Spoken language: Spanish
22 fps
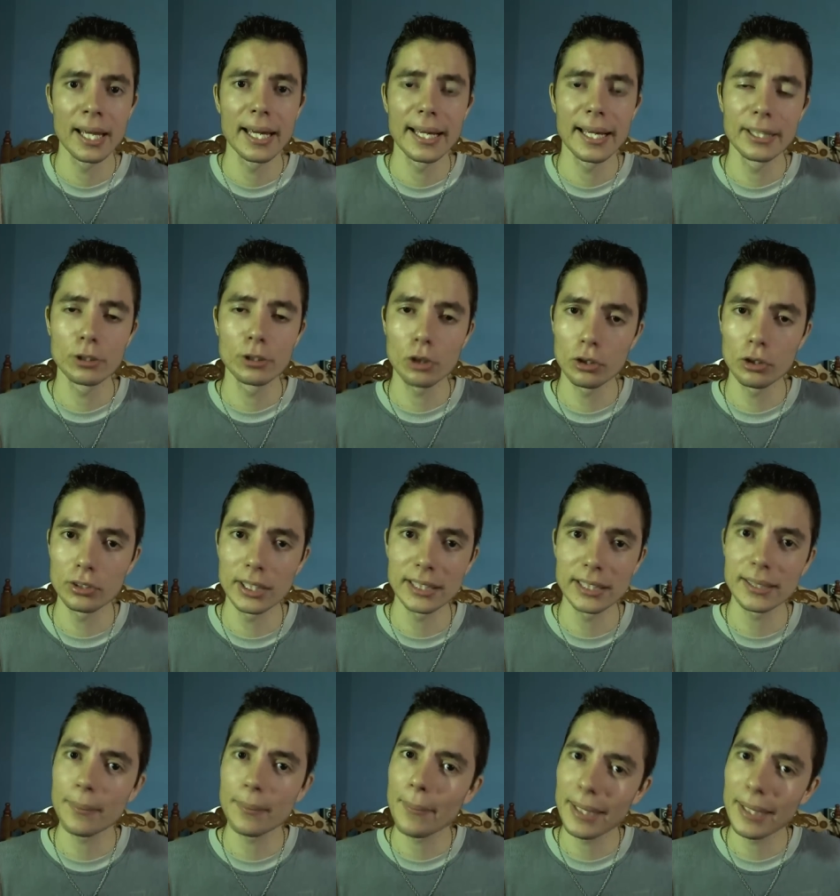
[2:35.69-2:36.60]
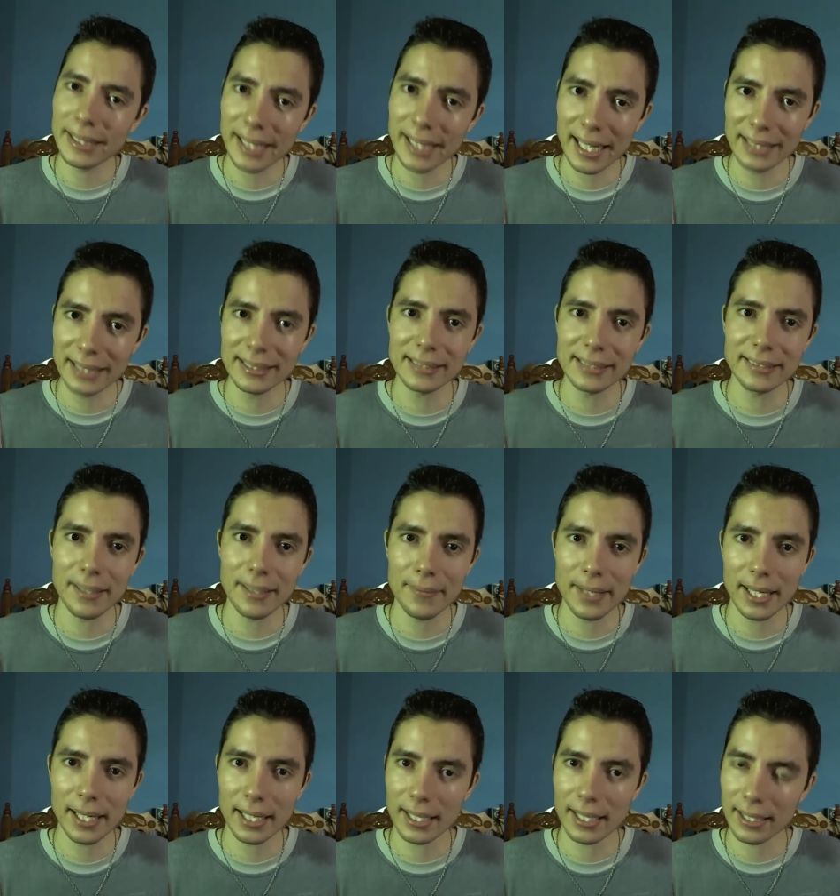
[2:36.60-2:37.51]
Entonces, me interesa
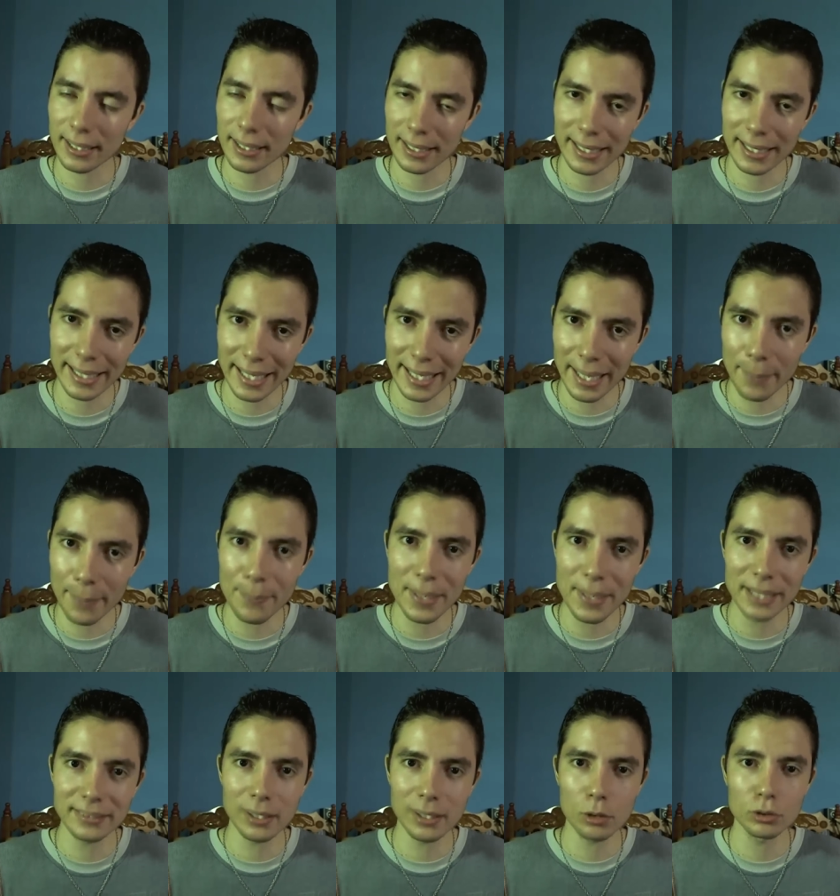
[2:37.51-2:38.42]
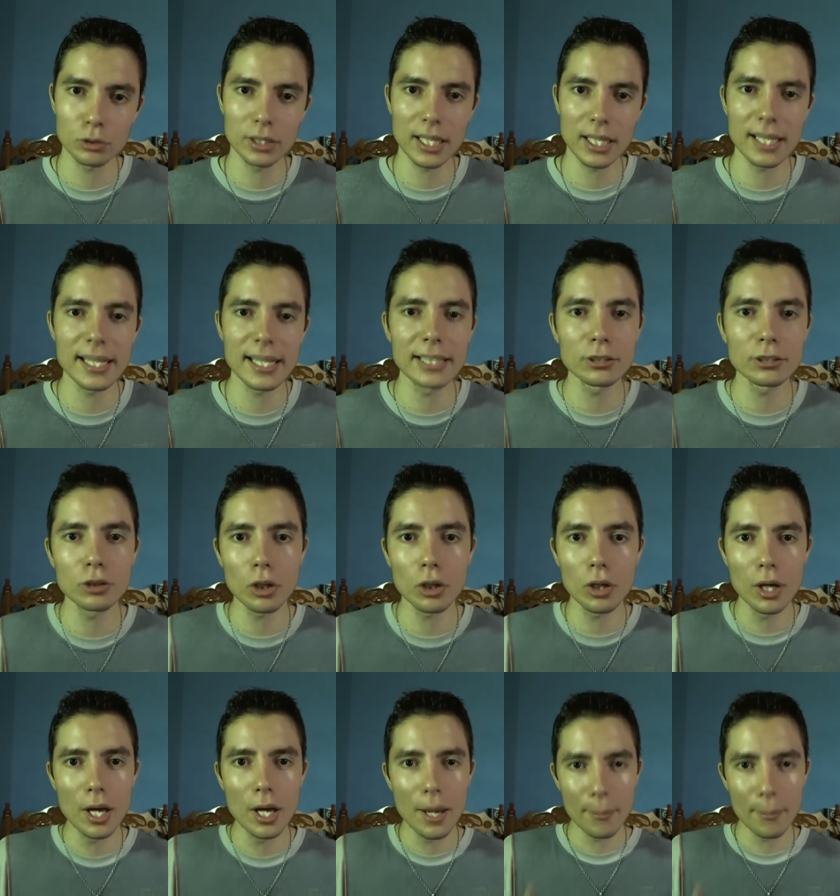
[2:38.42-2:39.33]
saber qué piensan ustedes de
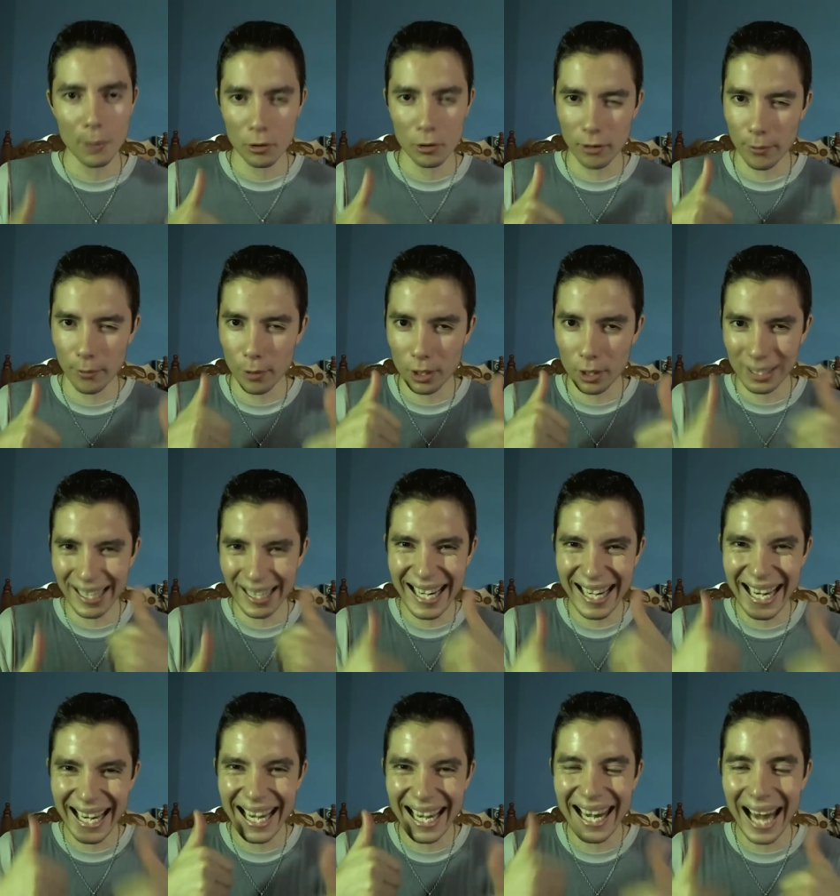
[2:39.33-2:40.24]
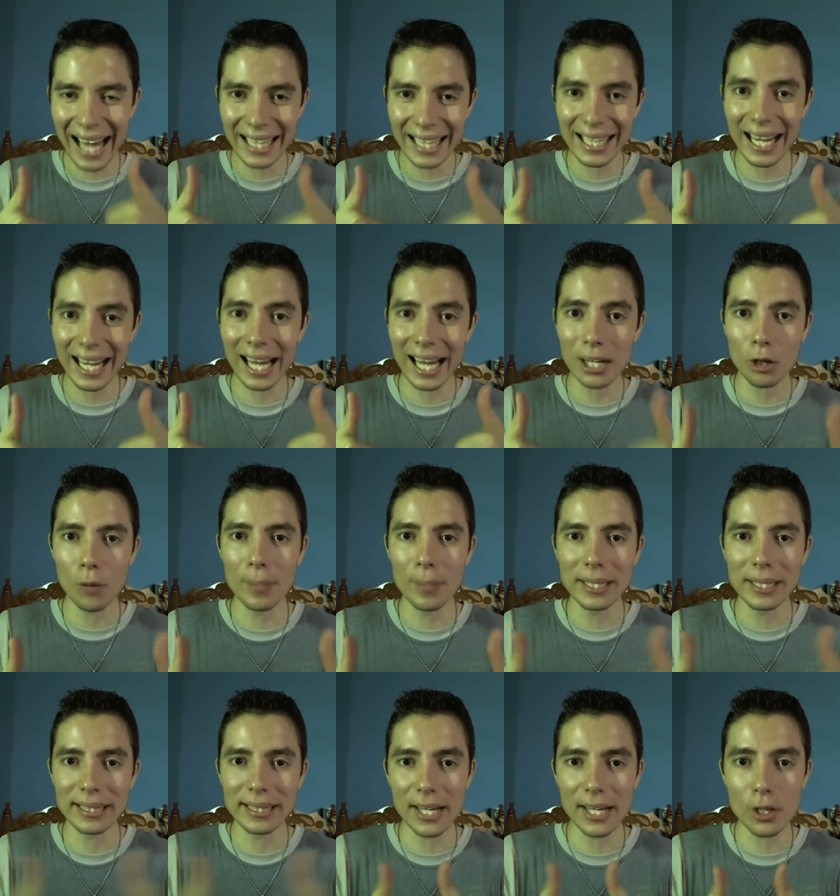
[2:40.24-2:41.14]
esto. Por favor, denle like al
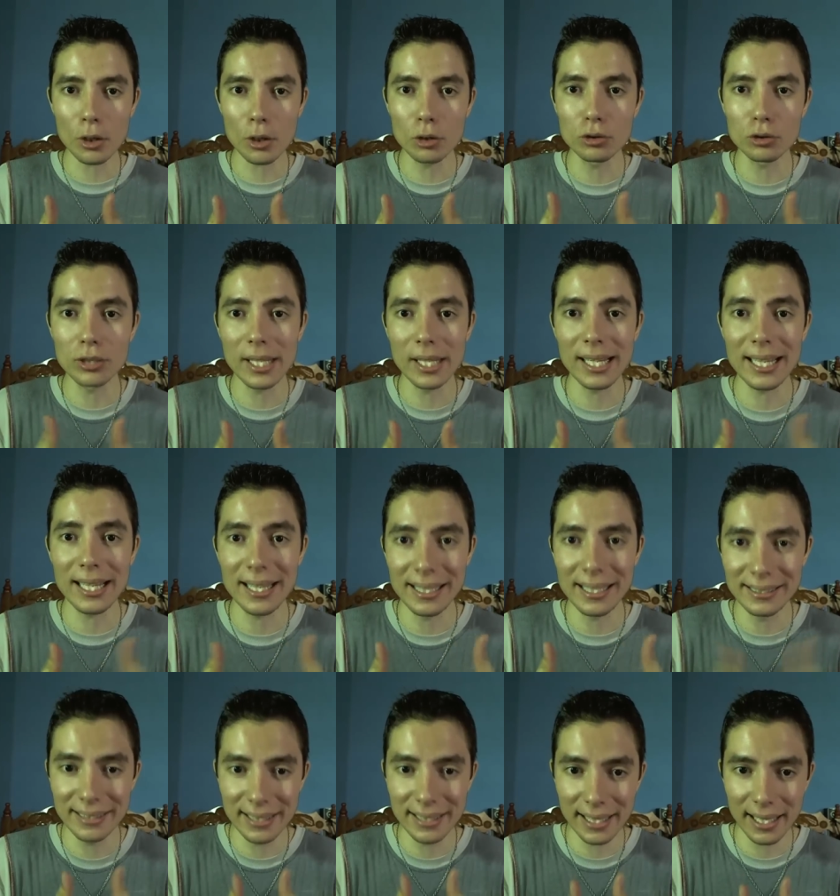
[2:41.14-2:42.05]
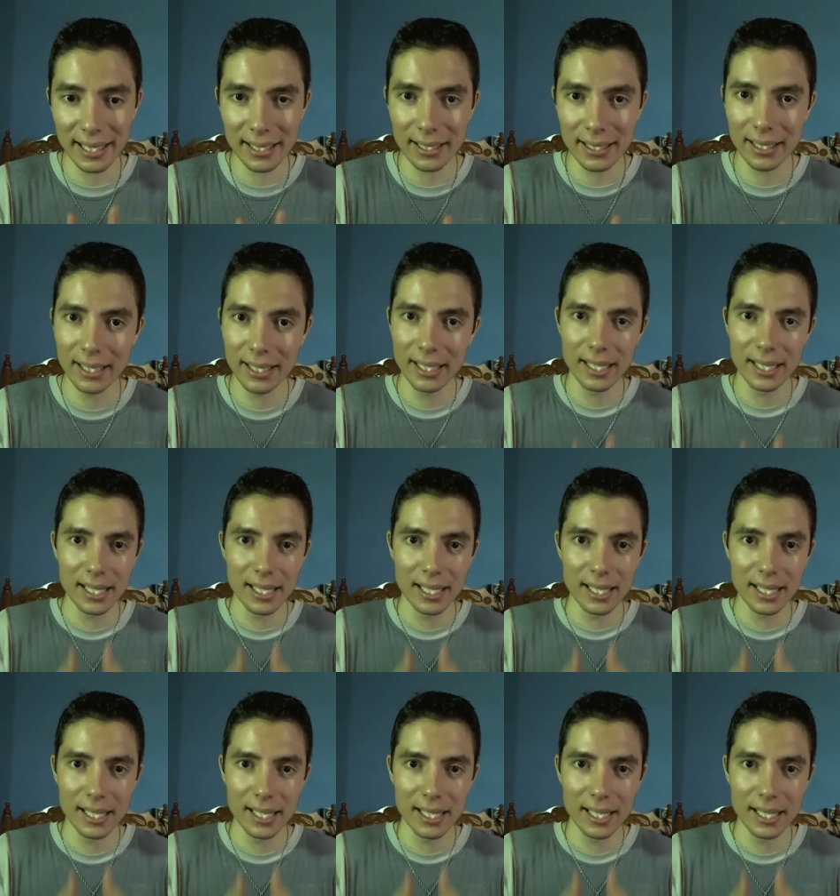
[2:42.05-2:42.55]
comentario que ustedes decidan.